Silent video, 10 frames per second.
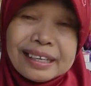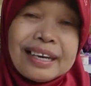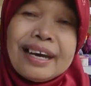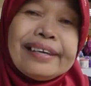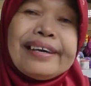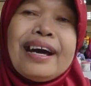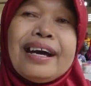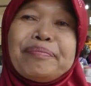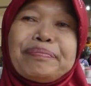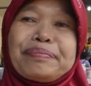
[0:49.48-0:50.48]
gak ada ya,
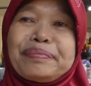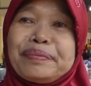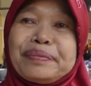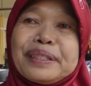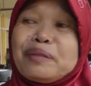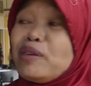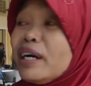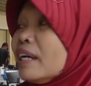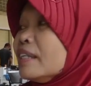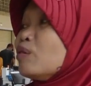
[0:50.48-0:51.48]

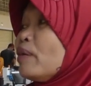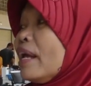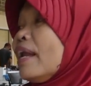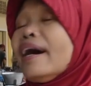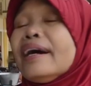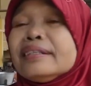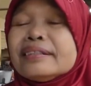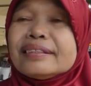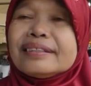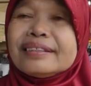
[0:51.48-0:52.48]
semua nggak jualan,
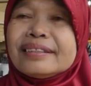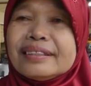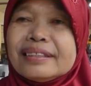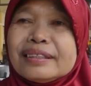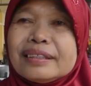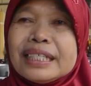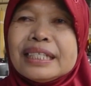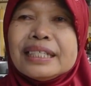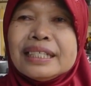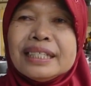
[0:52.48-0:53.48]

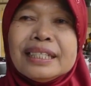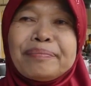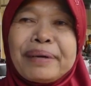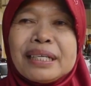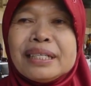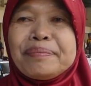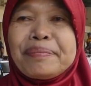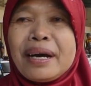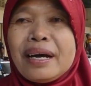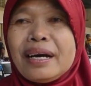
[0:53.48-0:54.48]
tinggi
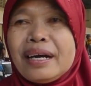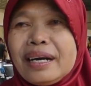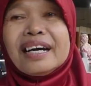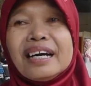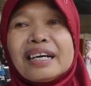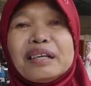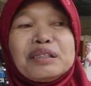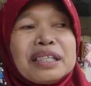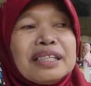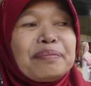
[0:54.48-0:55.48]
45
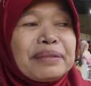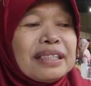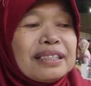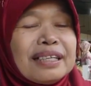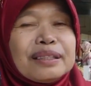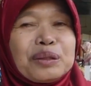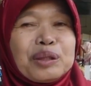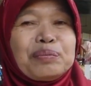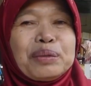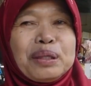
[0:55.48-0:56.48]
kalau saya biasa
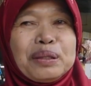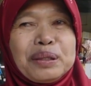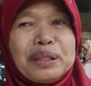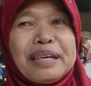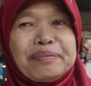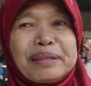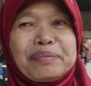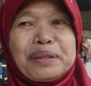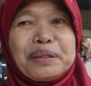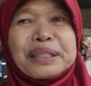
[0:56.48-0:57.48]
70,
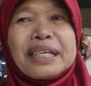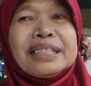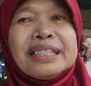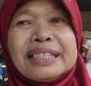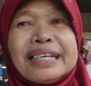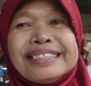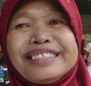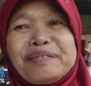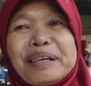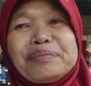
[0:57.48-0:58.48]
80, tadi
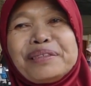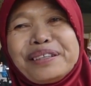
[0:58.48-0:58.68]
dikasih 20.